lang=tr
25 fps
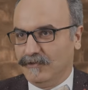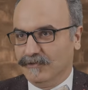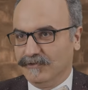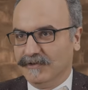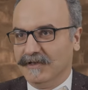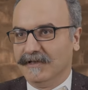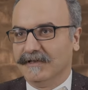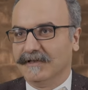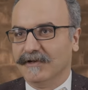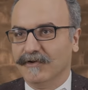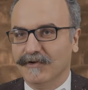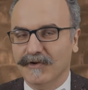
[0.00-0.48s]

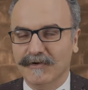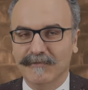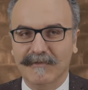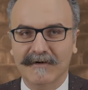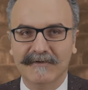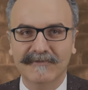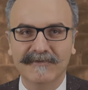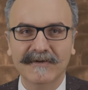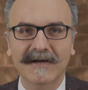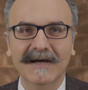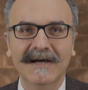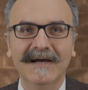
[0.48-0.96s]
onunla ilgileniyor
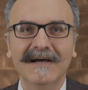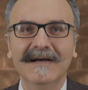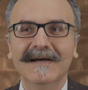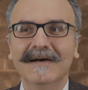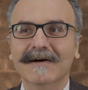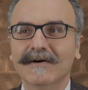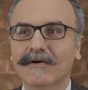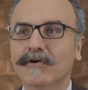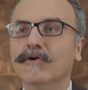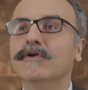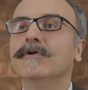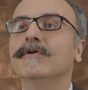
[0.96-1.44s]
mafya.
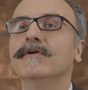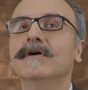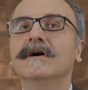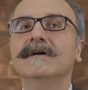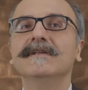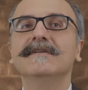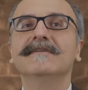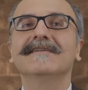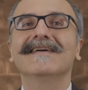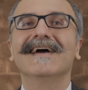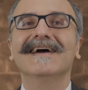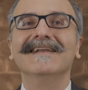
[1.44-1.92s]
O
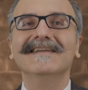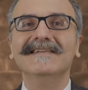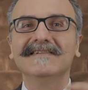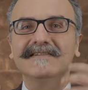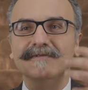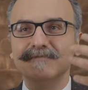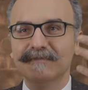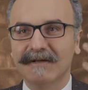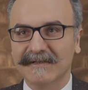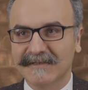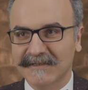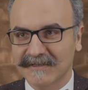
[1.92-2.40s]
hani
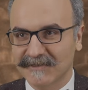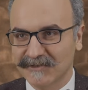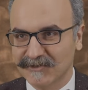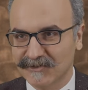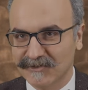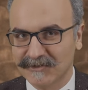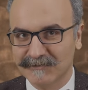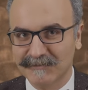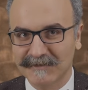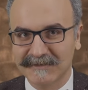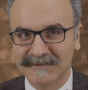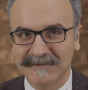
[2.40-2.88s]
realizmle
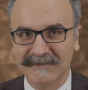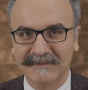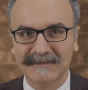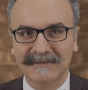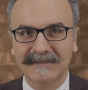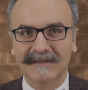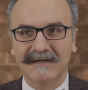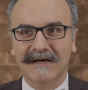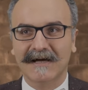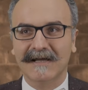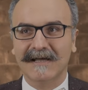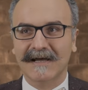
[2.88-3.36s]

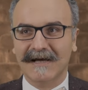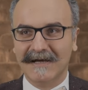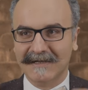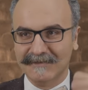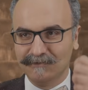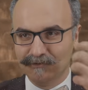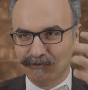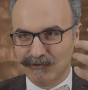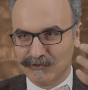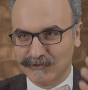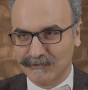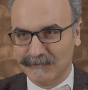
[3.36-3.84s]
tanıştırmasıydı.
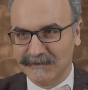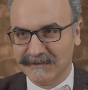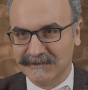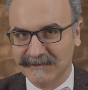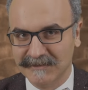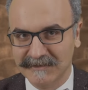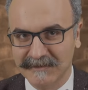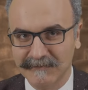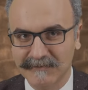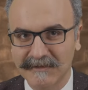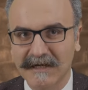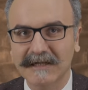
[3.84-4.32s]
Ayağa
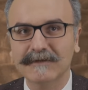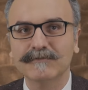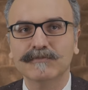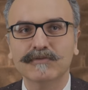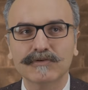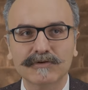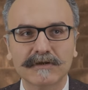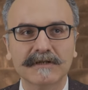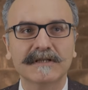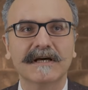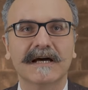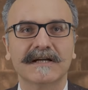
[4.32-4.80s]
düşürmesiydi biraz.
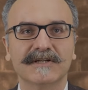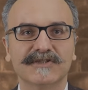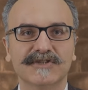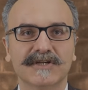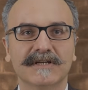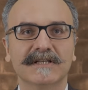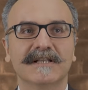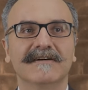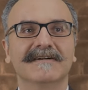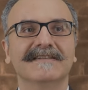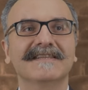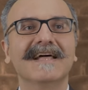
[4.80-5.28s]
Burada da aynı
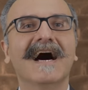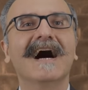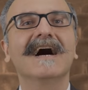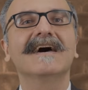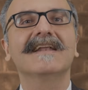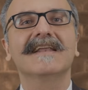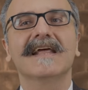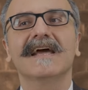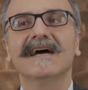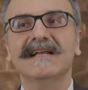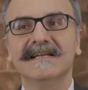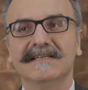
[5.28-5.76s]
şekilde
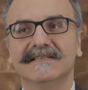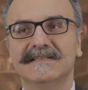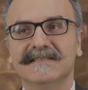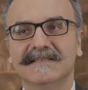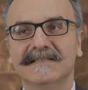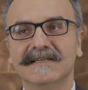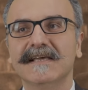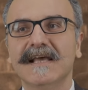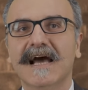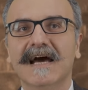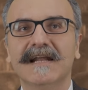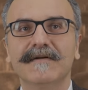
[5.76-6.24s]
daha
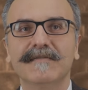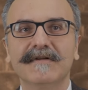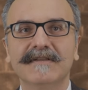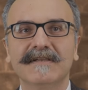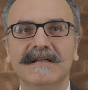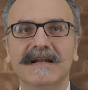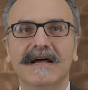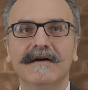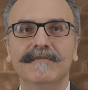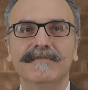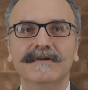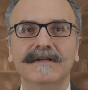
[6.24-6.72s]
realist. Yani
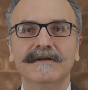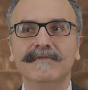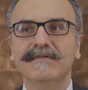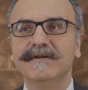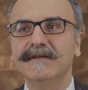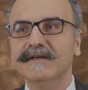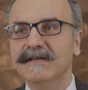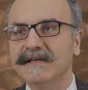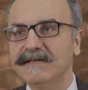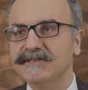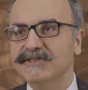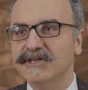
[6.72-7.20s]
mesela biri
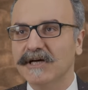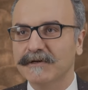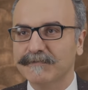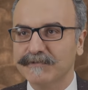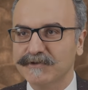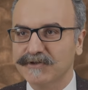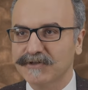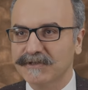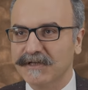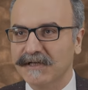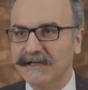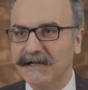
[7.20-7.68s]
biriyle
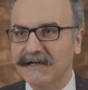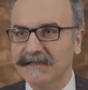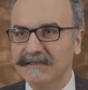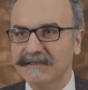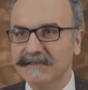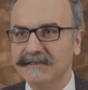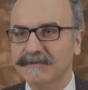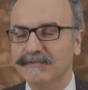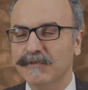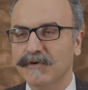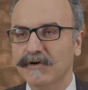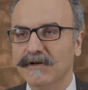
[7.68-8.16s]
çarpışırken
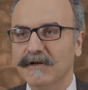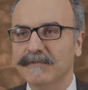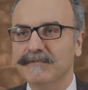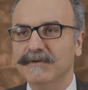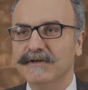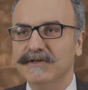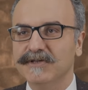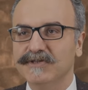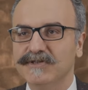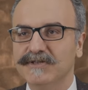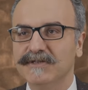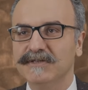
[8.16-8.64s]
artık böyle
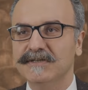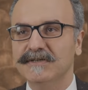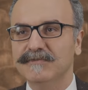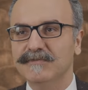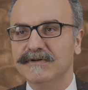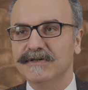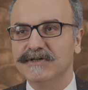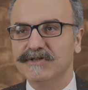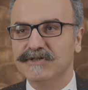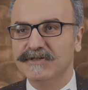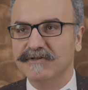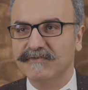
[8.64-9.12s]
bir kişi
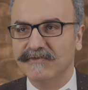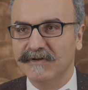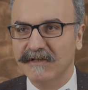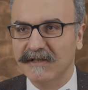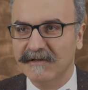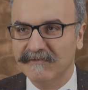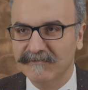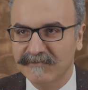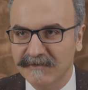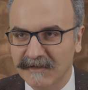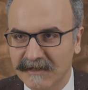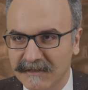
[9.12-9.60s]
20 kişiyi
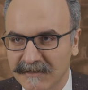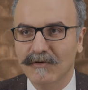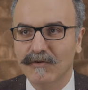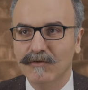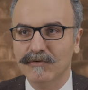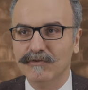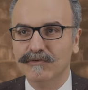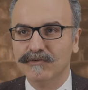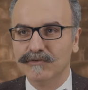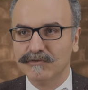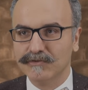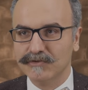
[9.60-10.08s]
falan filan
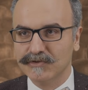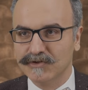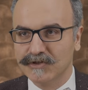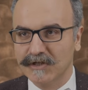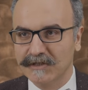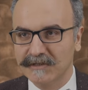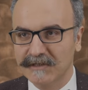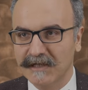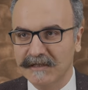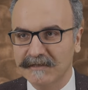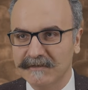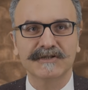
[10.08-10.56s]
öldürdüğü
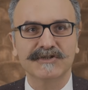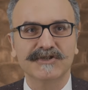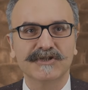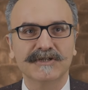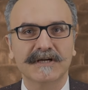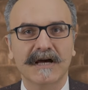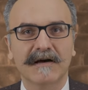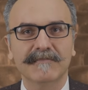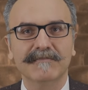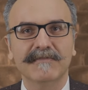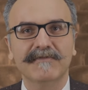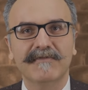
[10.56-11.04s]
şeyden
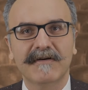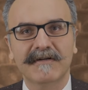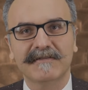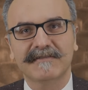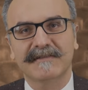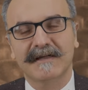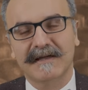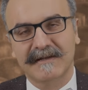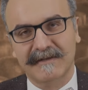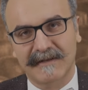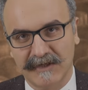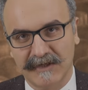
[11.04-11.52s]
çıkan bir western